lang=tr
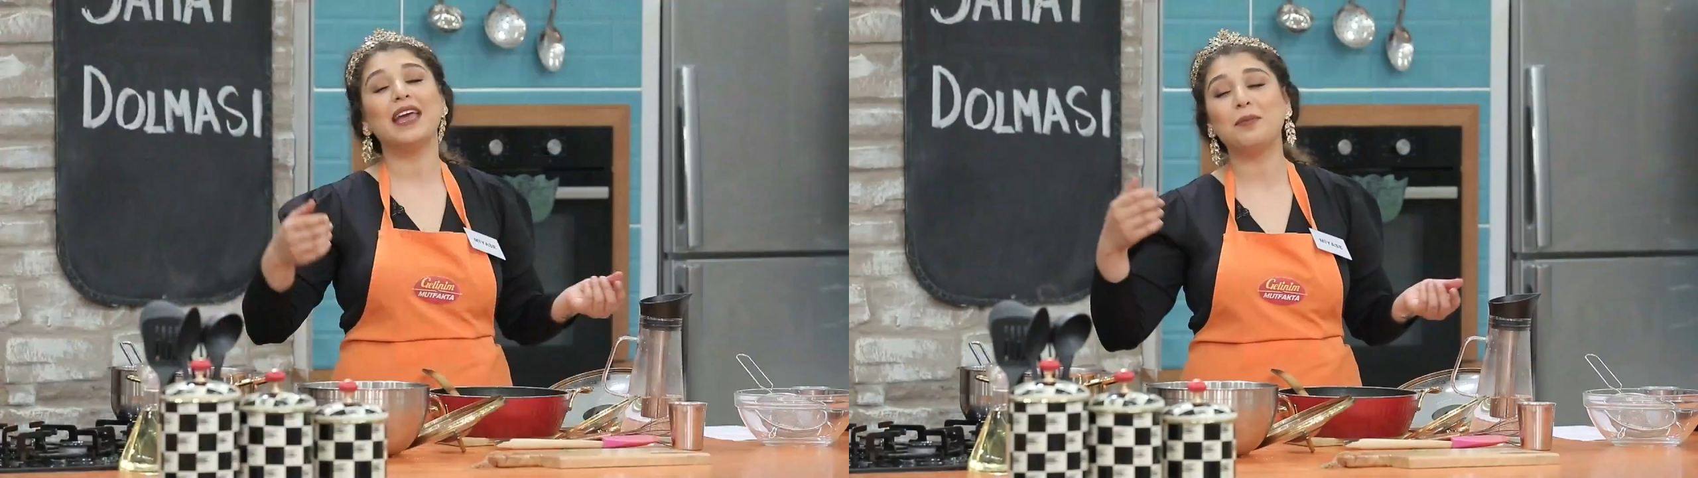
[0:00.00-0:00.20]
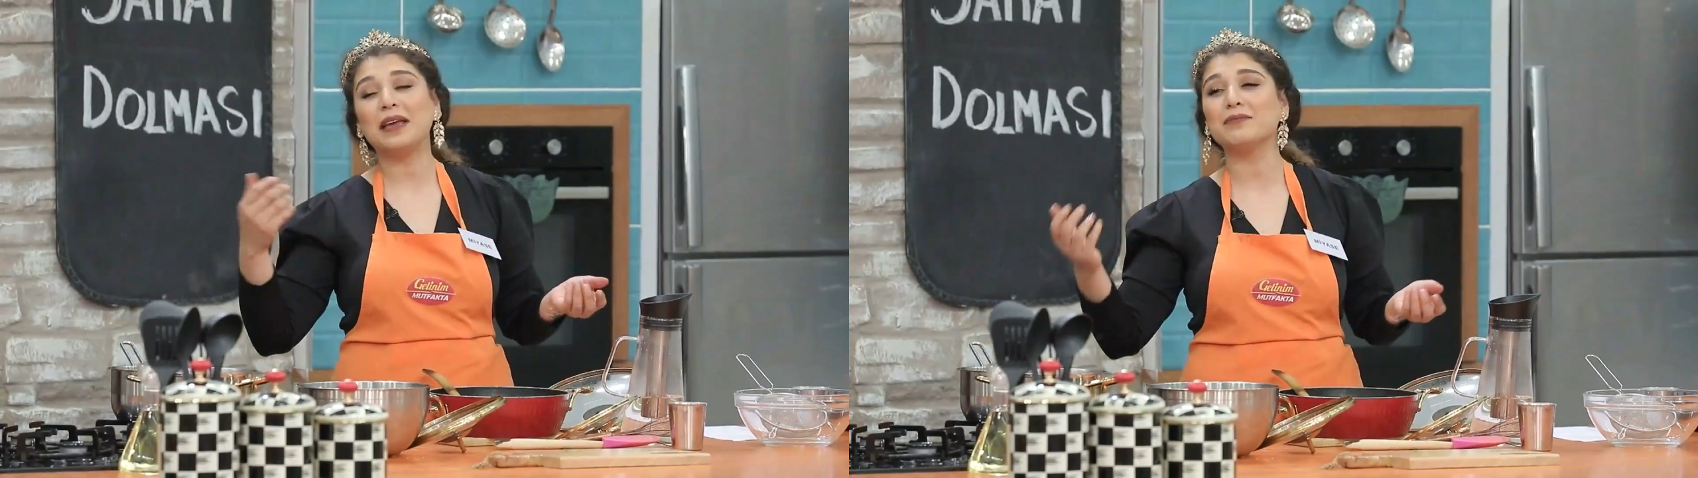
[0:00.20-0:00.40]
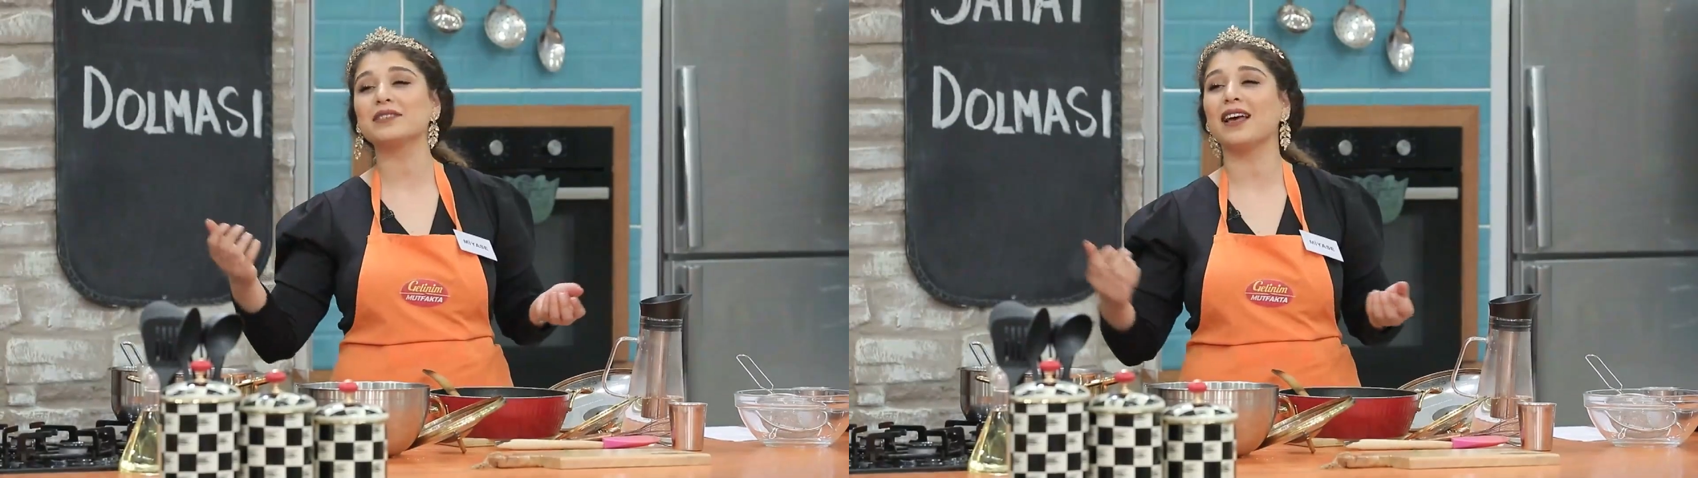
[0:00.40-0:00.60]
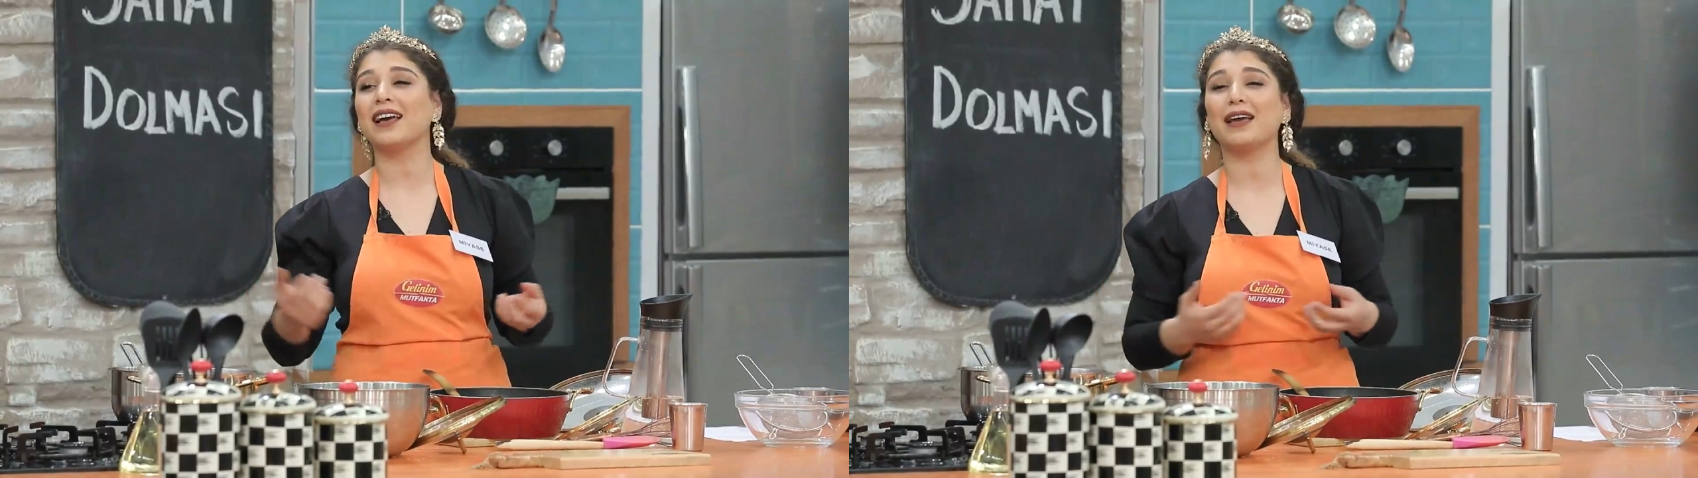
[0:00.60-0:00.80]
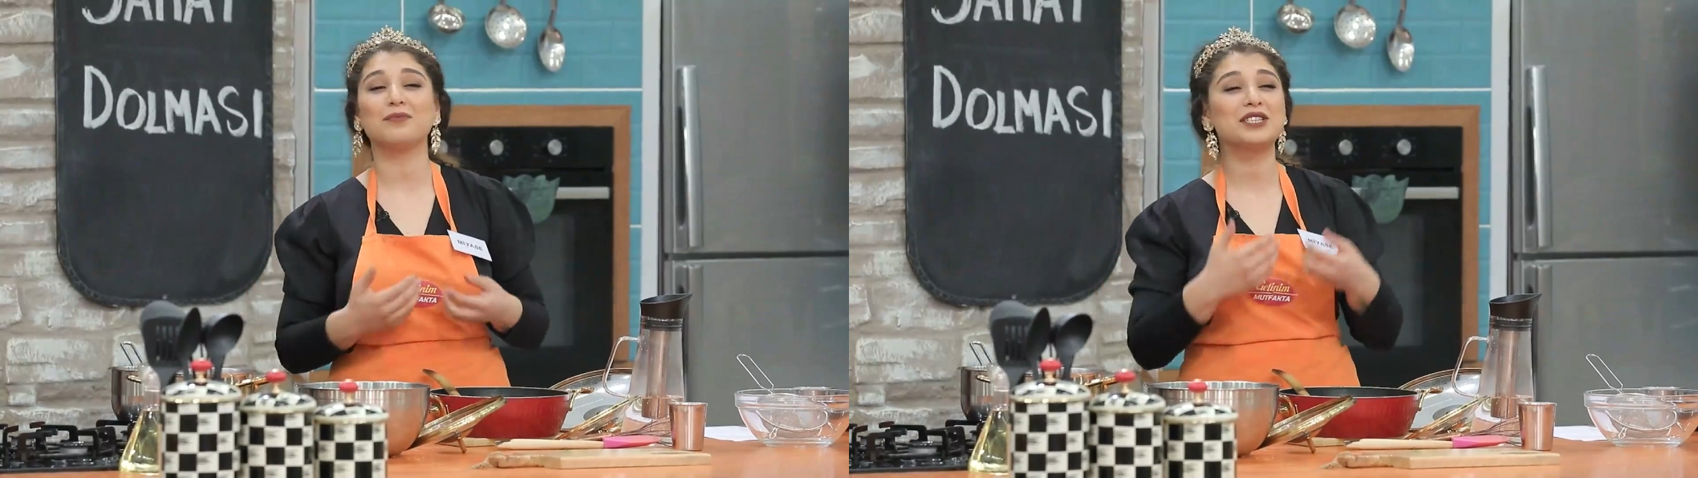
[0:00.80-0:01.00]
E benim Yok
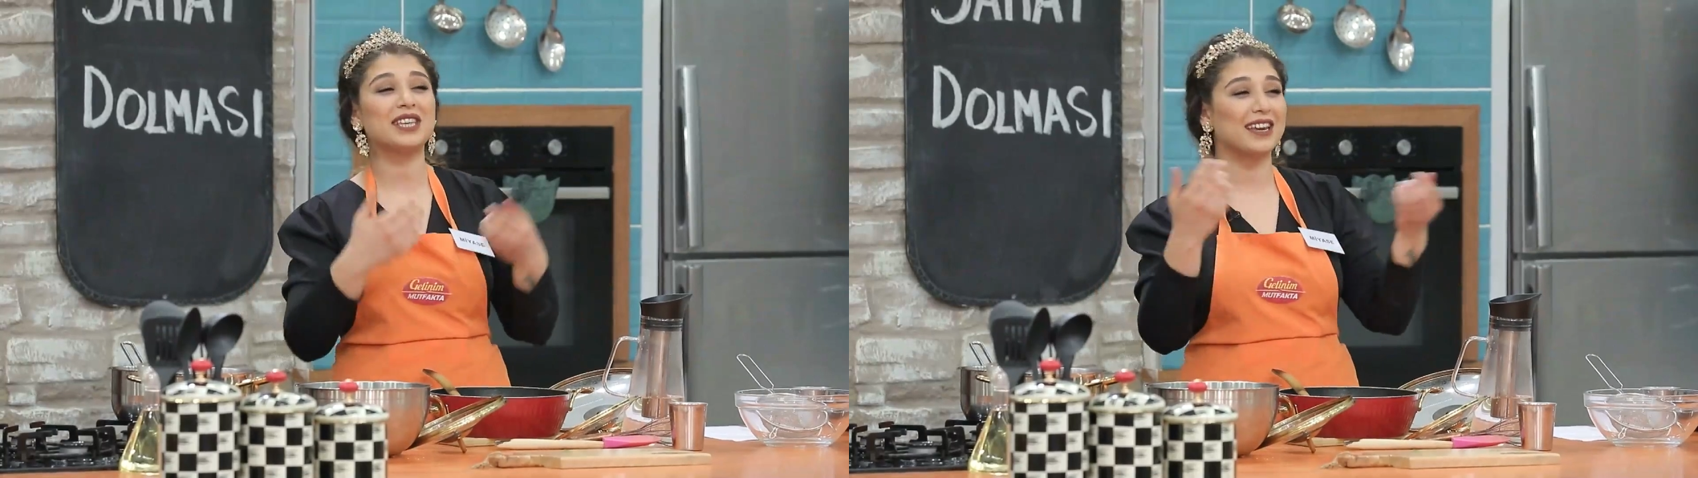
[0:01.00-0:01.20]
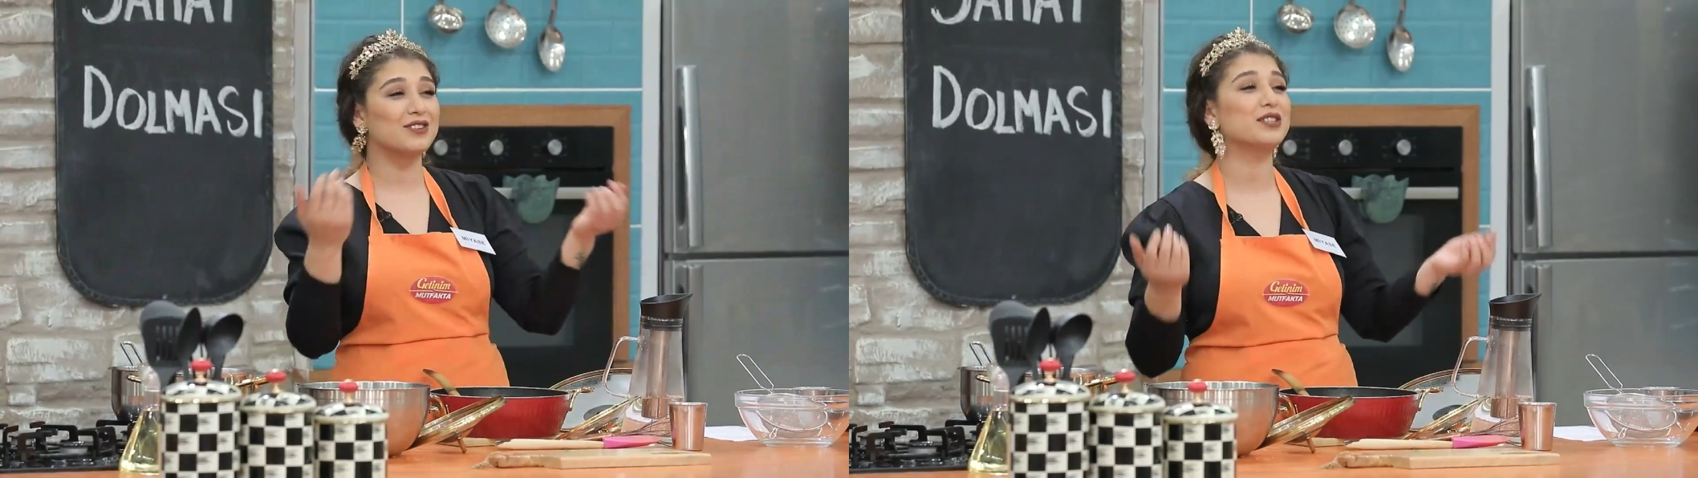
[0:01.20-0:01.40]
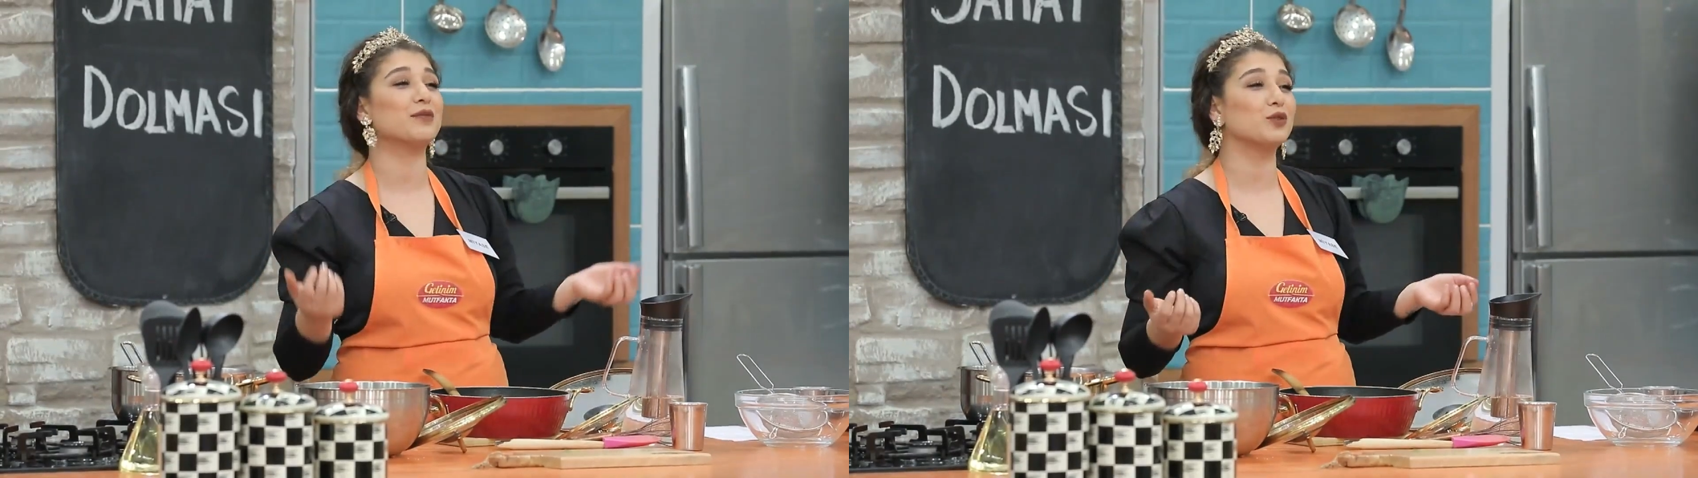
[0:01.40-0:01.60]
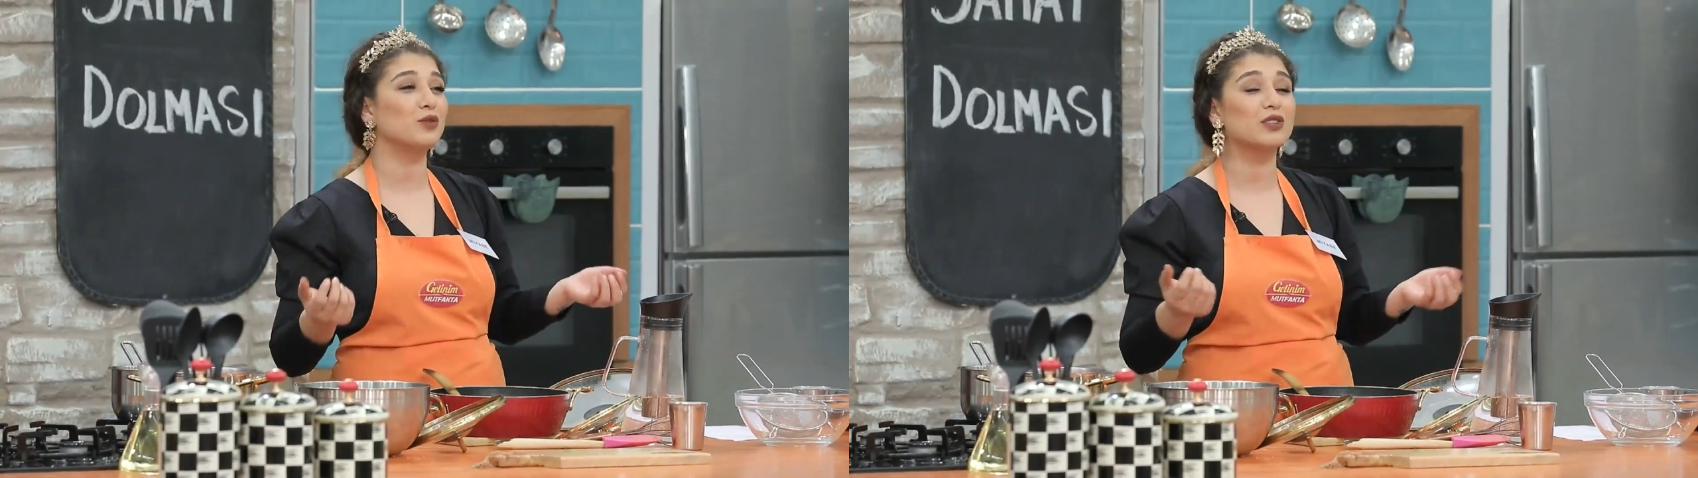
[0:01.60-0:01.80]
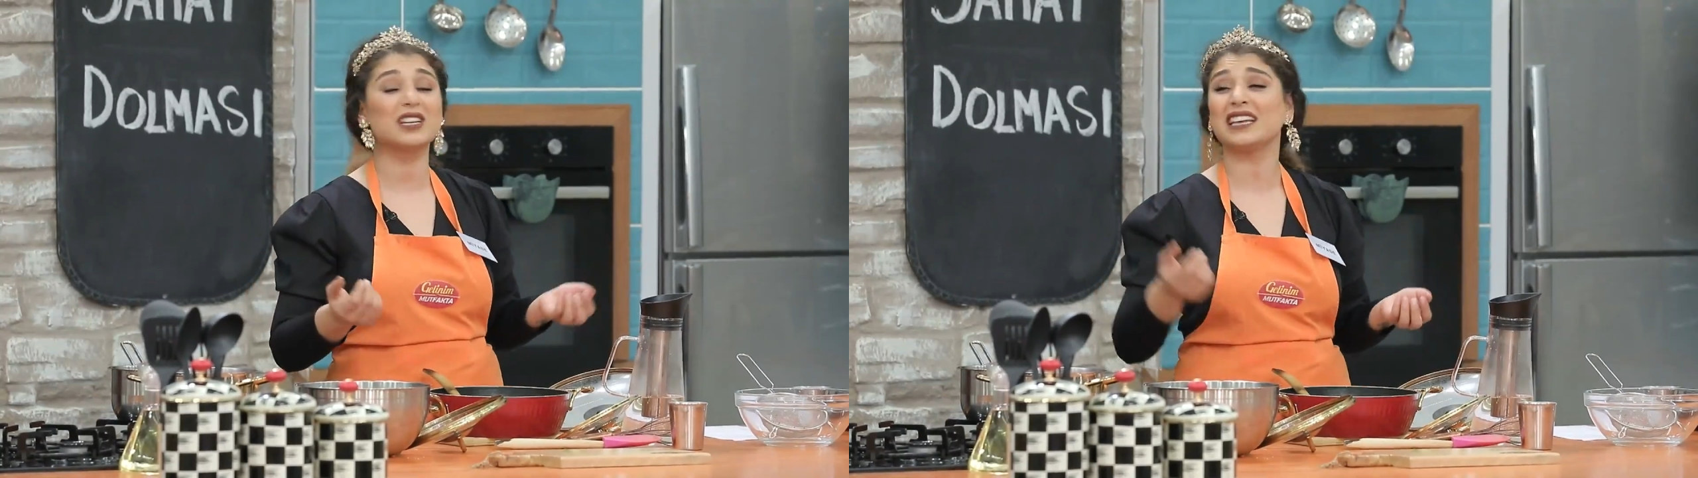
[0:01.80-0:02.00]
sayemde seyirci de mutlu olacak.